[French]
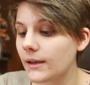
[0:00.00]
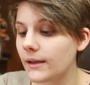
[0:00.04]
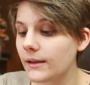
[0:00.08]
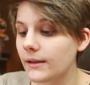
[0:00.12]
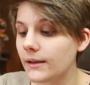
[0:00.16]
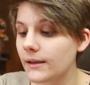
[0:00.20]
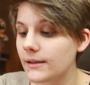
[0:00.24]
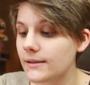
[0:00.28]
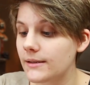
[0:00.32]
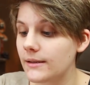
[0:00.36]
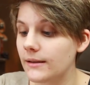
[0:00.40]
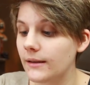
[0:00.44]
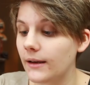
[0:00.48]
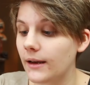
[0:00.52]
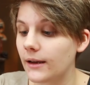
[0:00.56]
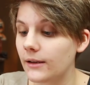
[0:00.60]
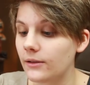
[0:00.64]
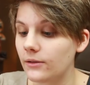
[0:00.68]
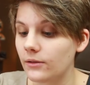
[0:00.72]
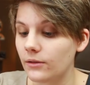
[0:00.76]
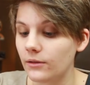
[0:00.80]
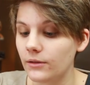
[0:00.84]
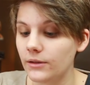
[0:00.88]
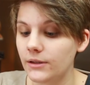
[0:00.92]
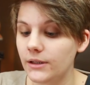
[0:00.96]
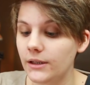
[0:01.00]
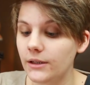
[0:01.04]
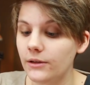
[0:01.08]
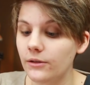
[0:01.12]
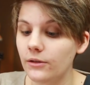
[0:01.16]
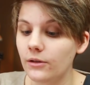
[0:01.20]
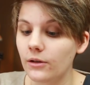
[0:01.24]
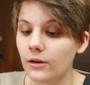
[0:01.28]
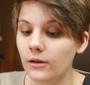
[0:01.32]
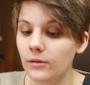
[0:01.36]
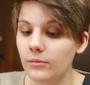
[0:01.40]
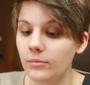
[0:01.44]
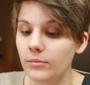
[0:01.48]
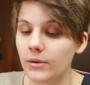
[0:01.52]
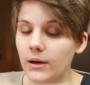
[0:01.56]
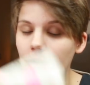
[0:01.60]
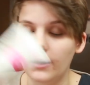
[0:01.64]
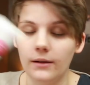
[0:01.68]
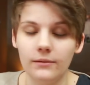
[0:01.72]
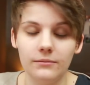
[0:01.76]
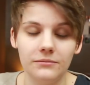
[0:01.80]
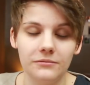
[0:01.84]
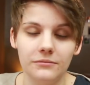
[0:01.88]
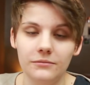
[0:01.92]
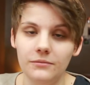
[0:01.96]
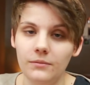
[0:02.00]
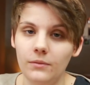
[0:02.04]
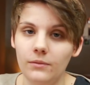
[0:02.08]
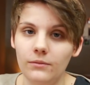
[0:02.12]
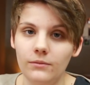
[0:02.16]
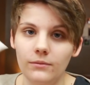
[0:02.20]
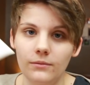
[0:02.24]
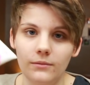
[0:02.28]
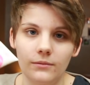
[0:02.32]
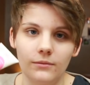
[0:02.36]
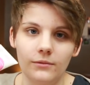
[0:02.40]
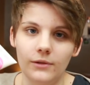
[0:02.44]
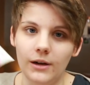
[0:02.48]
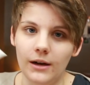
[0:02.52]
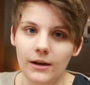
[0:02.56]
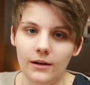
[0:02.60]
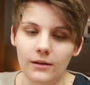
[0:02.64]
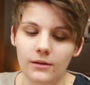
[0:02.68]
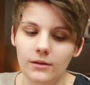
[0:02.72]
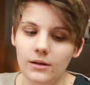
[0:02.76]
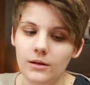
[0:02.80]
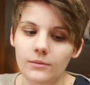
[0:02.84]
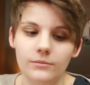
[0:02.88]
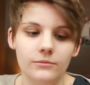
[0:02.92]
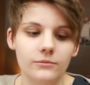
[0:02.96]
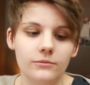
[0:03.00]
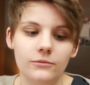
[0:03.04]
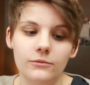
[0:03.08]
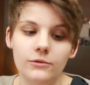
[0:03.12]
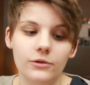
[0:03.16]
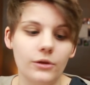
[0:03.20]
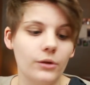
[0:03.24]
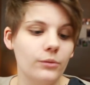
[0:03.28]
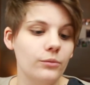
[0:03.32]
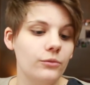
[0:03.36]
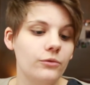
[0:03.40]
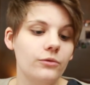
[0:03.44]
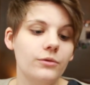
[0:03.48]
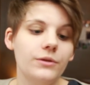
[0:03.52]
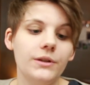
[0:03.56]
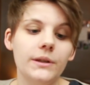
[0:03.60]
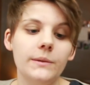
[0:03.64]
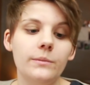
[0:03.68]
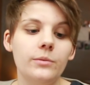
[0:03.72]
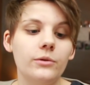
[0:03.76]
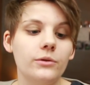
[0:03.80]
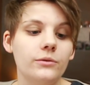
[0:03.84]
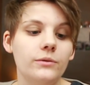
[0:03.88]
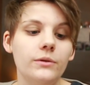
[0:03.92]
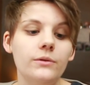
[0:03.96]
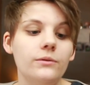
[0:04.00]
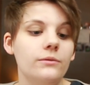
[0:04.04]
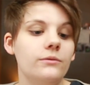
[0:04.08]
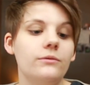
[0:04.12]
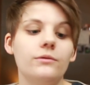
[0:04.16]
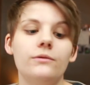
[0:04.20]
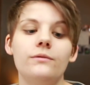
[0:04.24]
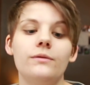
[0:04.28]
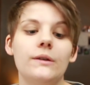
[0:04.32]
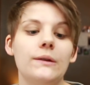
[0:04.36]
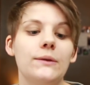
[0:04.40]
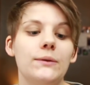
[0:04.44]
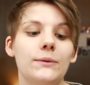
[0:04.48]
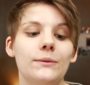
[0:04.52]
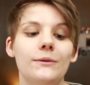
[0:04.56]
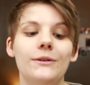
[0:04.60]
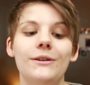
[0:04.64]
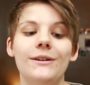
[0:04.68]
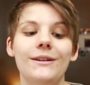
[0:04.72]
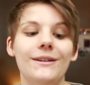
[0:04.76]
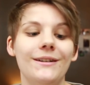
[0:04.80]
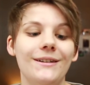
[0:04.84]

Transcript: très hydratante, qui ne colle pas. Voilà, comme, comme tous ces produits de toute façon,